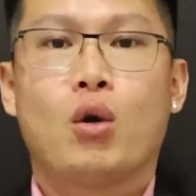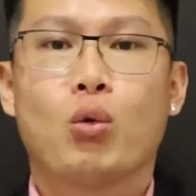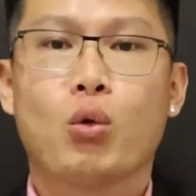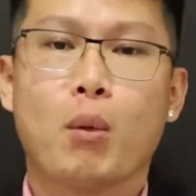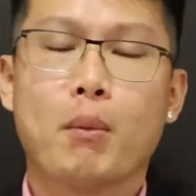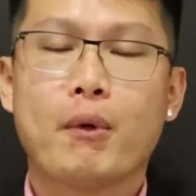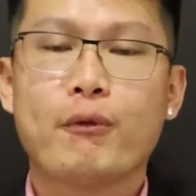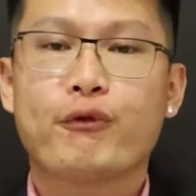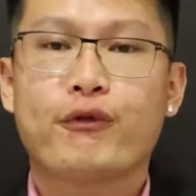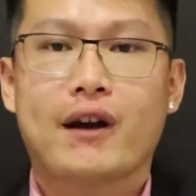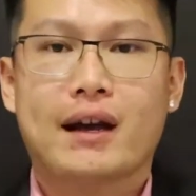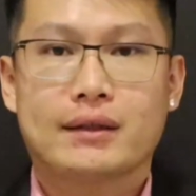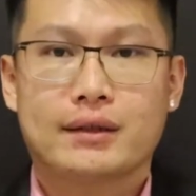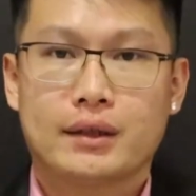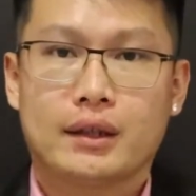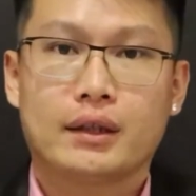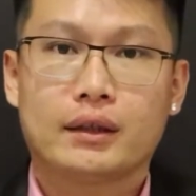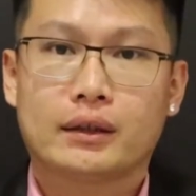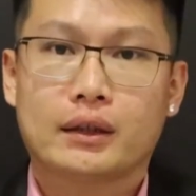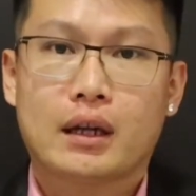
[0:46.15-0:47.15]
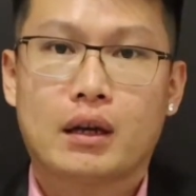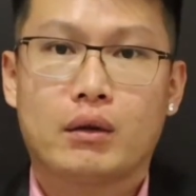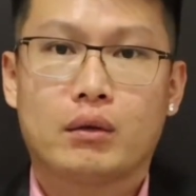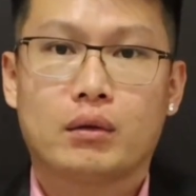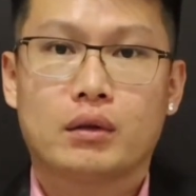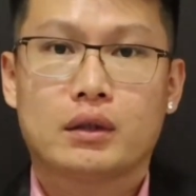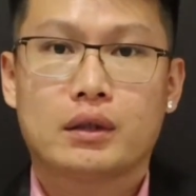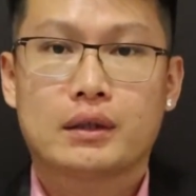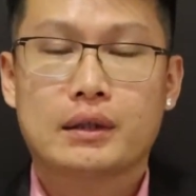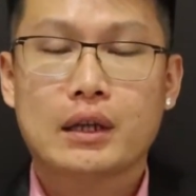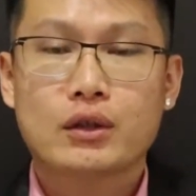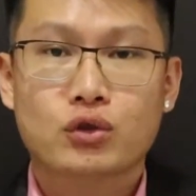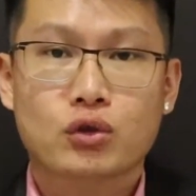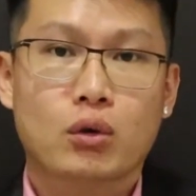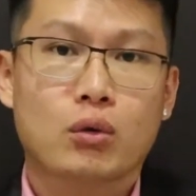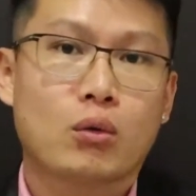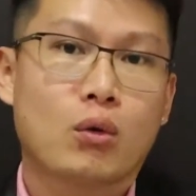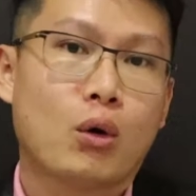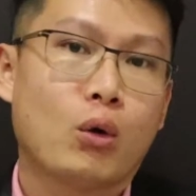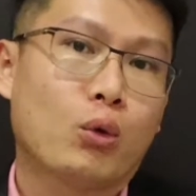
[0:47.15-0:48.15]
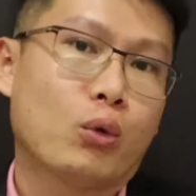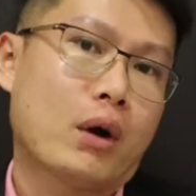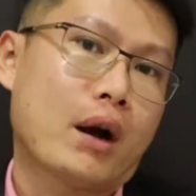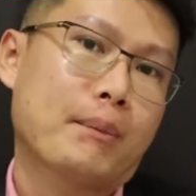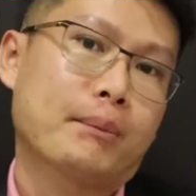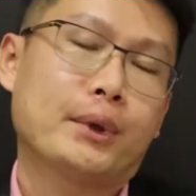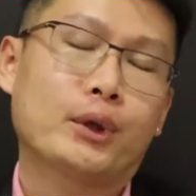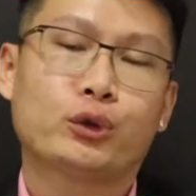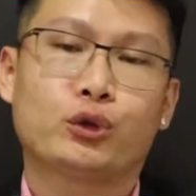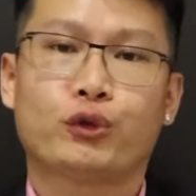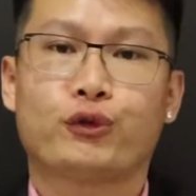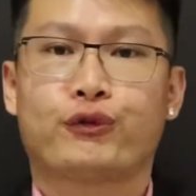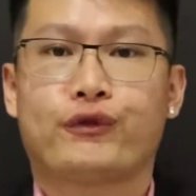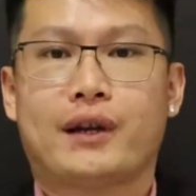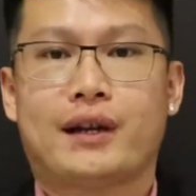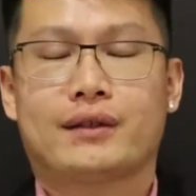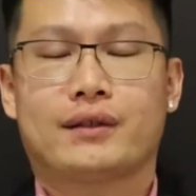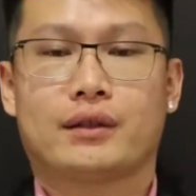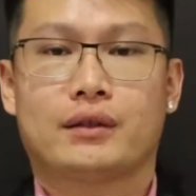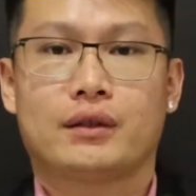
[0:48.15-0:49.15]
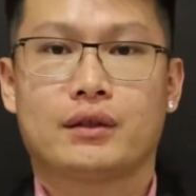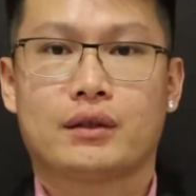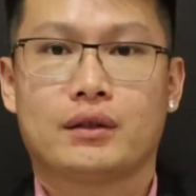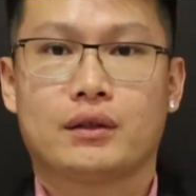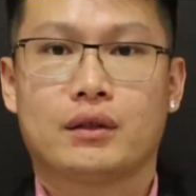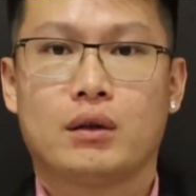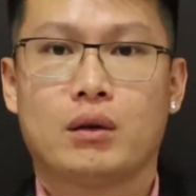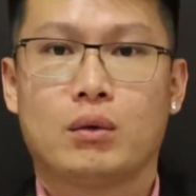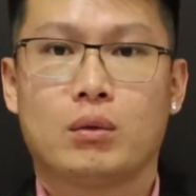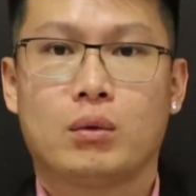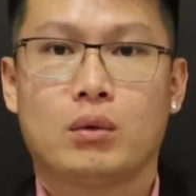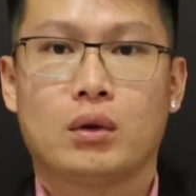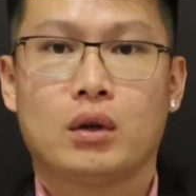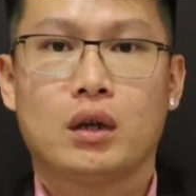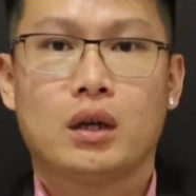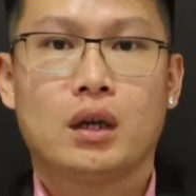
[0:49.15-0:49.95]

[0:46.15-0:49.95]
我们发现到，在中国武汉病毒发生的时候，